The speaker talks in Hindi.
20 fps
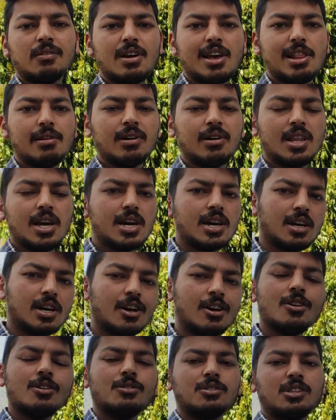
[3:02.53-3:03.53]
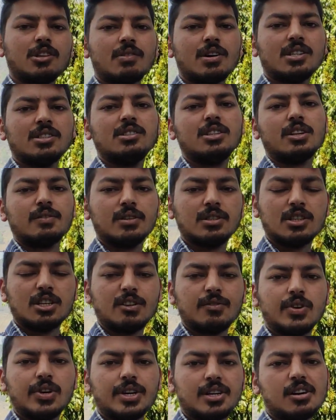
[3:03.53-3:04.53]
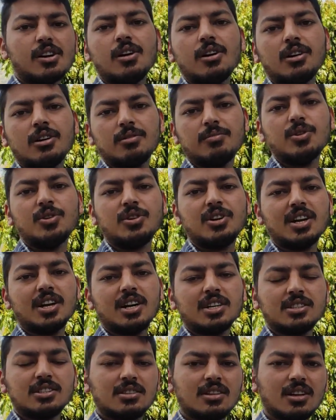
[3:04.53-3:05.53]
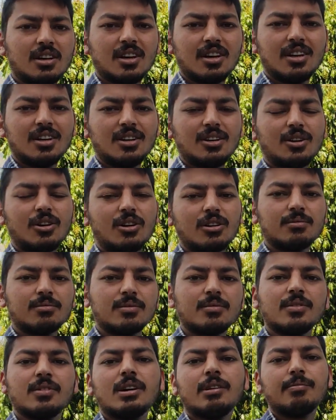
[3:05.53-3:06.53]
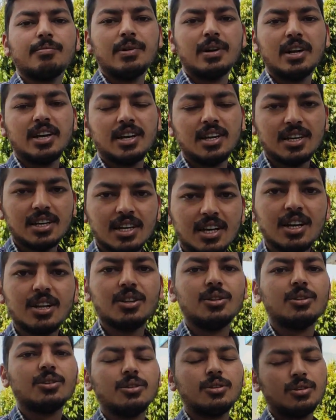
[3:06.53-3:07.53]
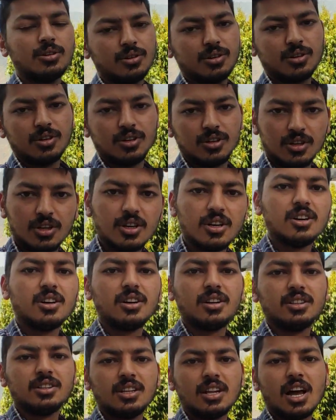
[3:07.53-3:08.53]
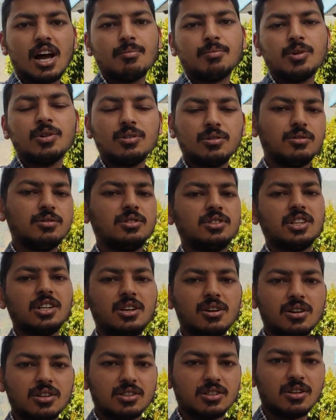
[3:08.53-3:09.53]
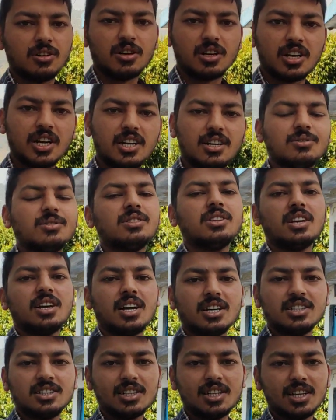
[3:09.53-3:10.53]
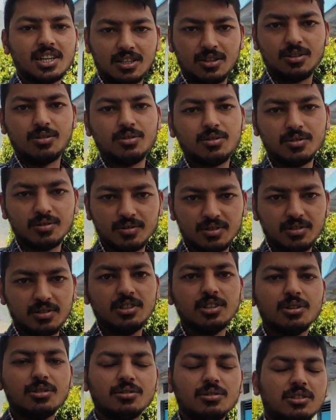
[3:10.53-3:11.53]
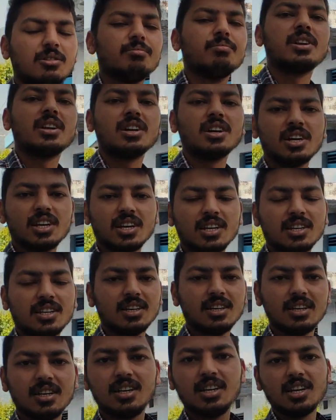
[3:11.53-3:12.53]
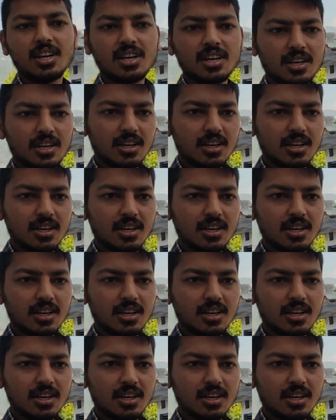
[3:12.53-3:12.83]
अवेलेबल हैं उसके पास जर्मन सरपट और भोटियास डॉग पड़े हैं तो आपको उसके डॉग्स और रेट उसके अच्छे लगे तो ज़रूर संपर्क करें ठीक है